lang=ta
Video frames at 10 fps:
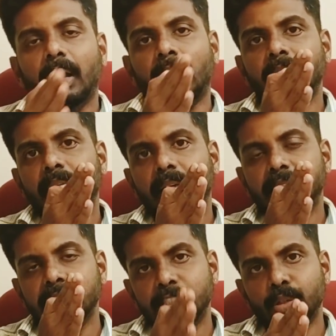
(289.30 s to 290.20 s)
அந்த
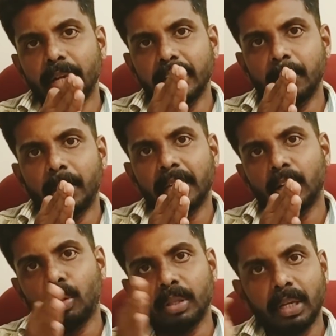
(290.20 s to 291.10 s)
சிக்ஸ்த் டு எயித்து படிக்கிற
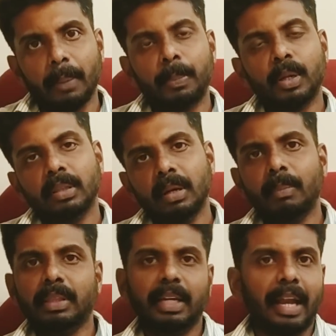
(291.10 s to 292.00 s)
குழந்தைங்க அப்புறம் தான்
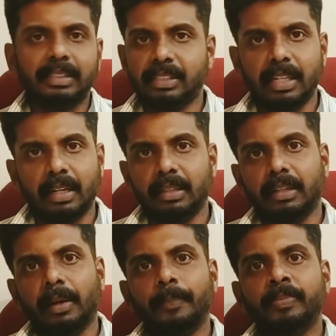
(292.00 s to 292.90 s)
மற்ற கிளாஸஸ்லாம்
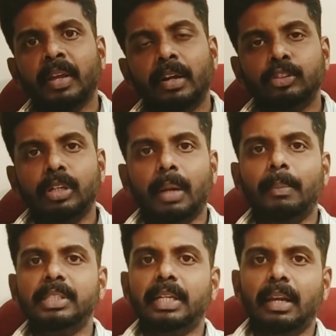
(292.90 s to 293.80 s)
இருக்குதுங்க ஸோ
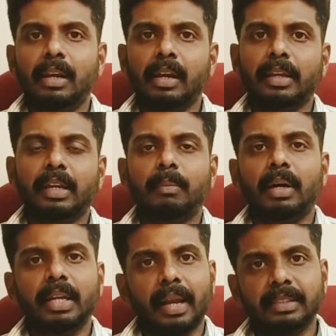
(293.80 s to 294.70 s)
நம்ம ஜென்ரலாக நினைக்கிற
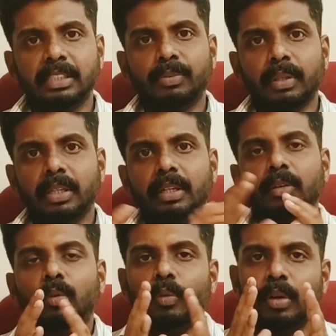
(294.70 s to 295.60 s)
மாதிரி கிளாஸஸ் வந்து
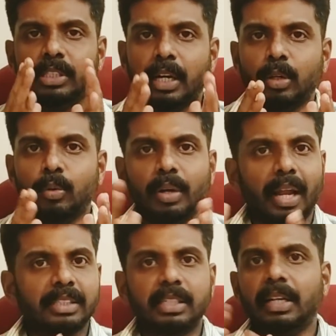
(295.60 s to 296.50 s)
ஒவ்வொரு ஸ்டாண்டர்டுக்கும் ஒவ்வொரு
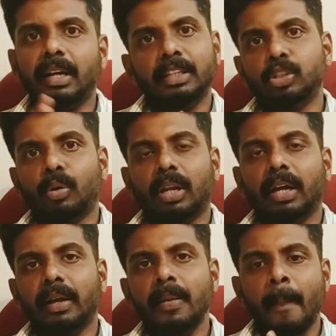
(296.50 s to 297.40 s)
கிளாஸஸ் இருக்காதுன்னு
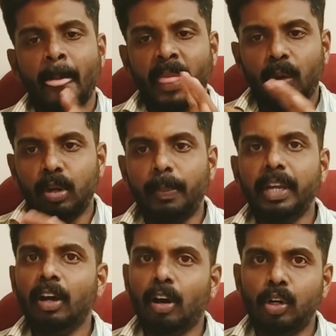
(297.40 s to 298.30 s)
சொல்றாங்க ஒரு
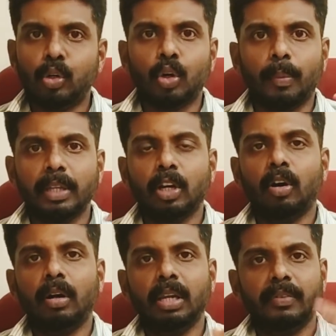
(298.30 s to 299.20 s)
பெரிய ஹால் இருக்கும் அந்த
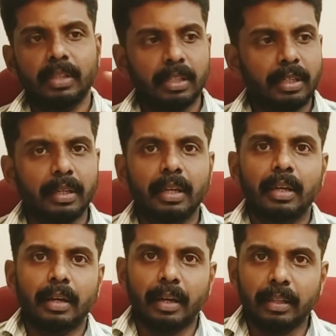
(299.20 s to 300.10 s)
ஹாலில் வந்து
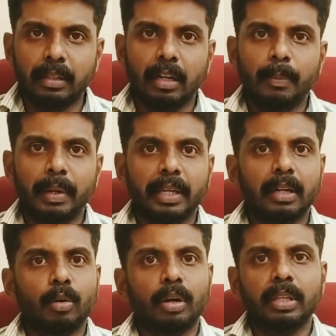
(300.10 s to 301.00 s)
தேர்ட் படிக்கிற
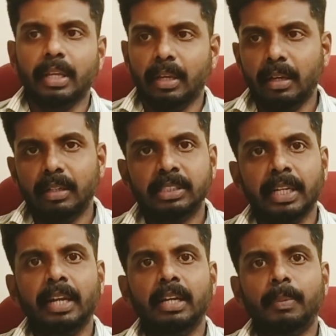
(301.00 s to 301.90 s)
குழந்தைங்க
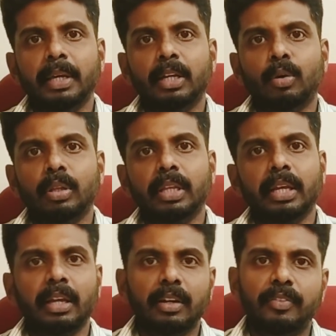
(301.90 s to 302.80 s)
செகண்ட் படிக்கிற
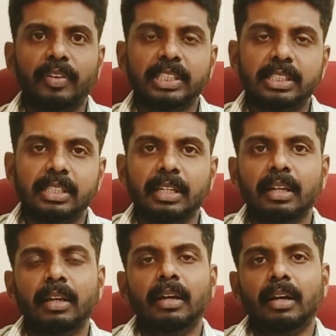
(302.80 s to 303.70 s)
குழந்தைங்க ஃபர்ஸ்ட்
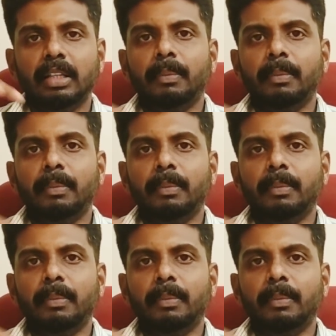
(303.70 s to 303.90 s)
அந்த